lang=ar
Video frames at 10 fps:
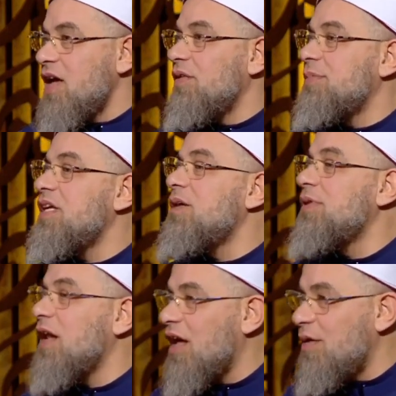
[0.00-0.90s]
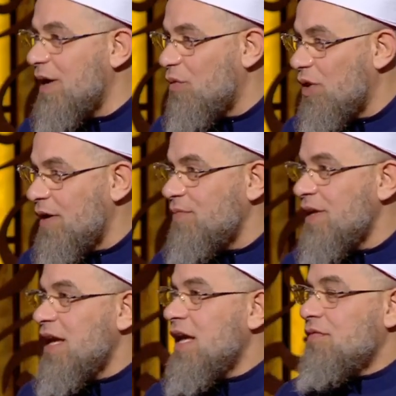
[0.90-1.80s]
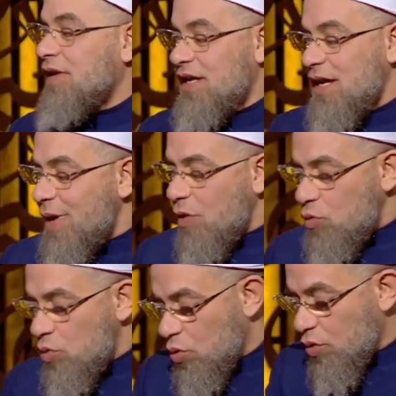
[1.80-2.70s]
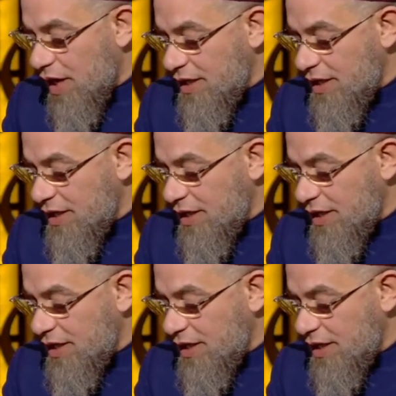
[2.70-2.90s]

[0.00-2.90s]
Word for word: فبتيجي من القلب اولا فحينما يقول القرآن